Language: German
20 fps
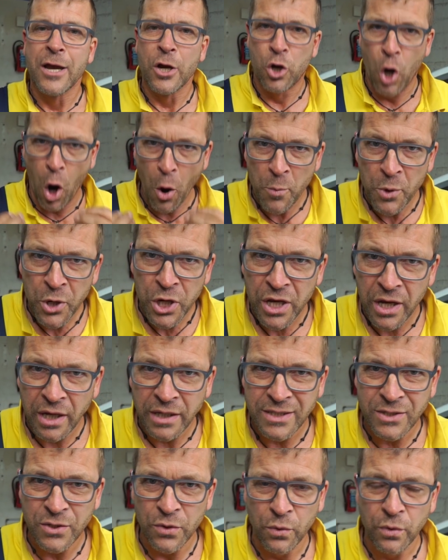
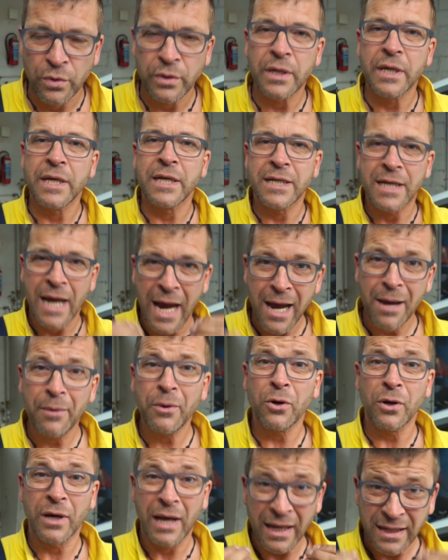Kommunikation, ich
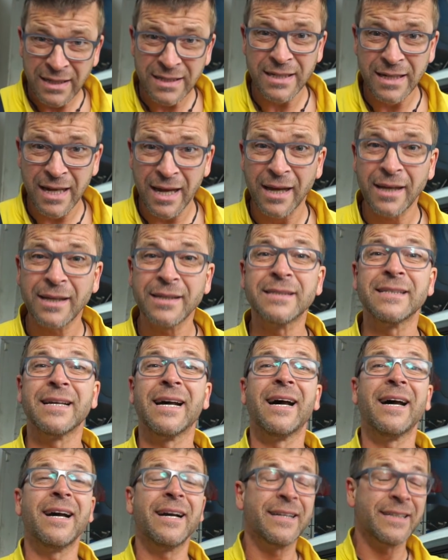habe auch ganz klar
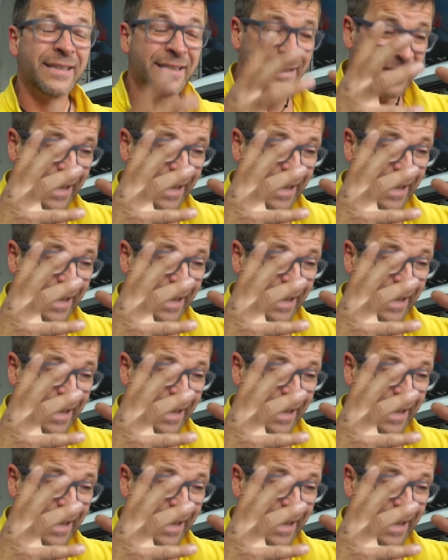gesagt,